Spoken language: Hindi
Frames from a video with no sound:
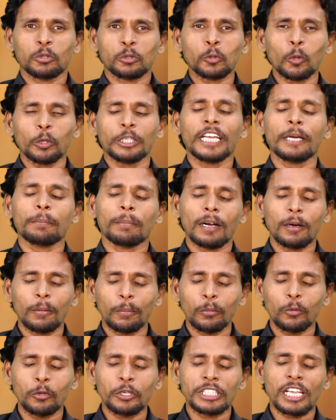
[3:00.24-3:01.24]
चोटे में
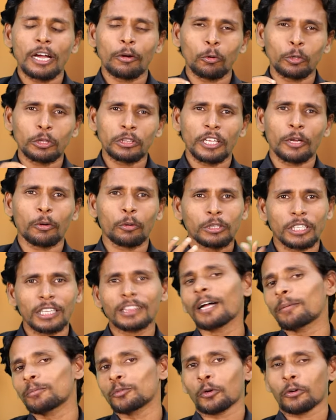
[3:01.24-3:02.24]
मुंगिशा ओत्ते रोते
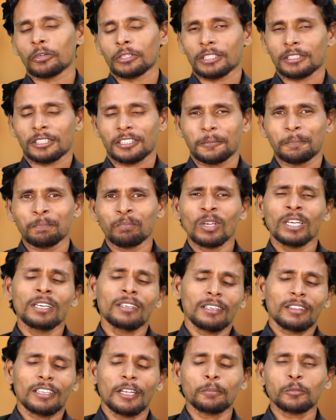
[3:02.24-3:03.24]
दम छोड़ दे
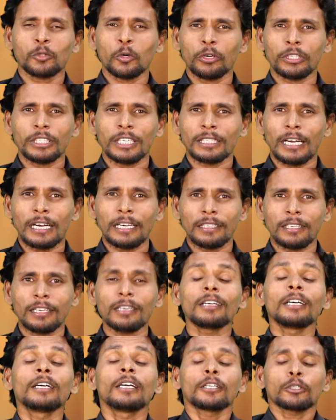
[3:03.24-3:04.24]
दम छोड़ छोडिदिए
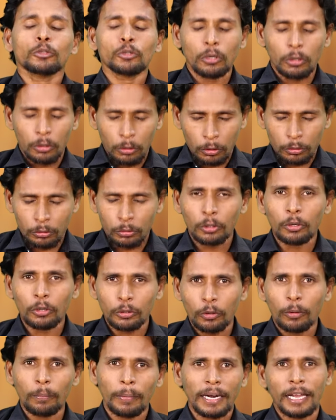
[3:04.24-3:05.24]
तानिनन् सो ठो
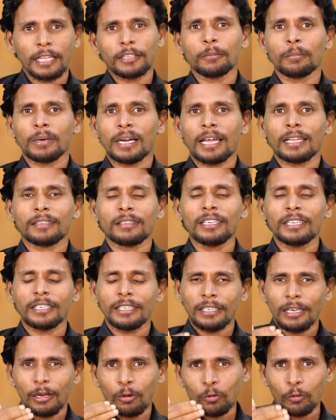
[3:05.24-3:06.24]
ठो बल्डाती बल्डाती
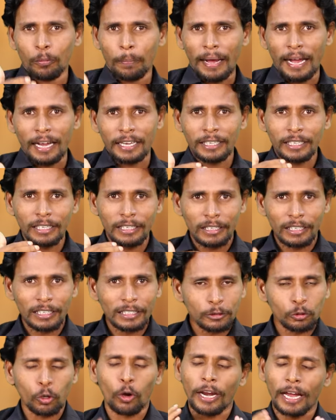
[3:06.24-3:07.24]
ऊ बाई
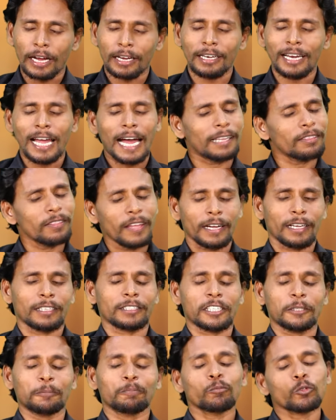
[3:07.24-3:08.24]
छोरा छोराको नान दिएको
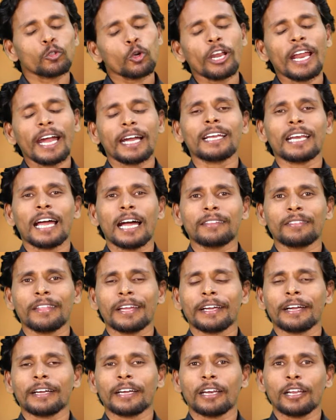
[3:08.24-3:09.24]
छ छोराको नान
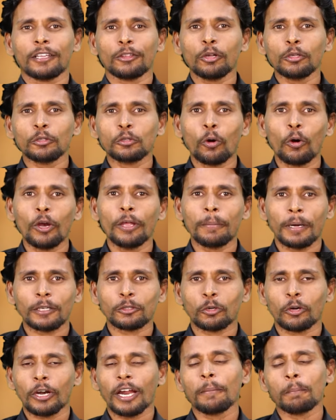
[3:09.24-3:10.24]
दिएको तो गेला झोली झोलीमा
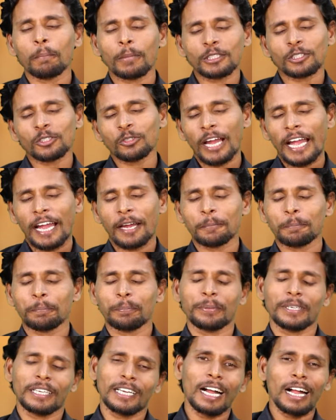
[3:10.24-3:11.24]
छोरा मस्त
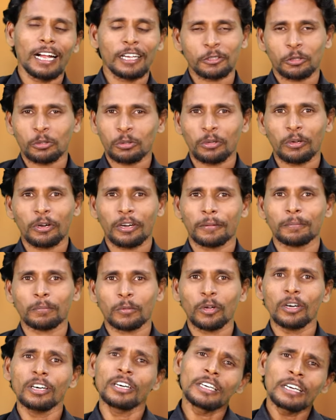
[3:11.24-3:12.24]
हैप्पी का ह्याप्पीगा हाँस्दो
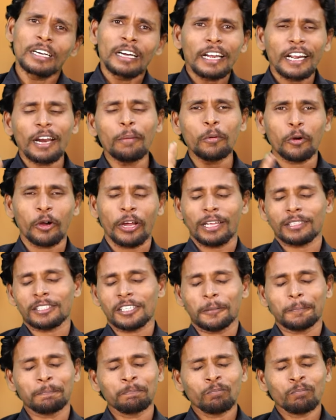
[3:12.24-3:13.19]
रम्तो रमु गरेछ